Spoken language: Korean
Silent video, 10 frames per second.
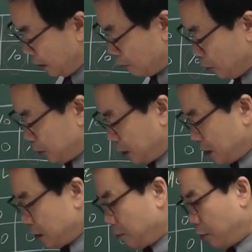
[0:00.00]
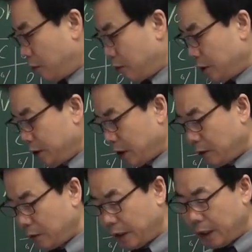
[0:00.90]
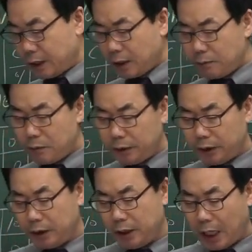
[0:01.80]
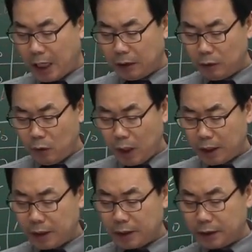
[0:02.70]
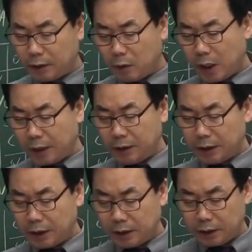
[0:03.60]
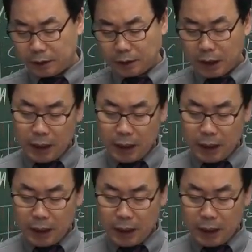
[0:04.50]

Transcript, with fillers: 물질안전보건자료 대상 물질을 양도하거나 제공하는 자는